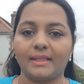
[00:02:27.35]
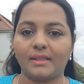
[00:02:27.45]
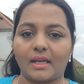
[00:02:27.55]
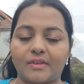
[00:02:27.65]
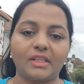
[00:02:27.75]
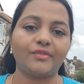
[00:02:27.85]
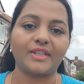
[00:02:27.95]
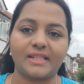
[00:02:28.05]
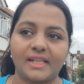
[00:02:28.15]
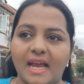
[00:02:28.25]
இதுதான் வந்து
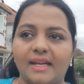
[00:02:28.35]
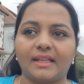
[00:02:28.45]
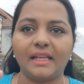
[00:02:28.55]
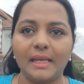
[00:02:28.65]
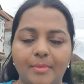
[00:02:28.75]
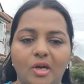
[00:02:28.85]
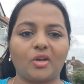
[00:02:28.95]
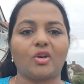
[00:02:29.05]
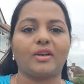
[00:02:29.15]
ஃபஸ்ட்டு கேட்டகரி பங்களோ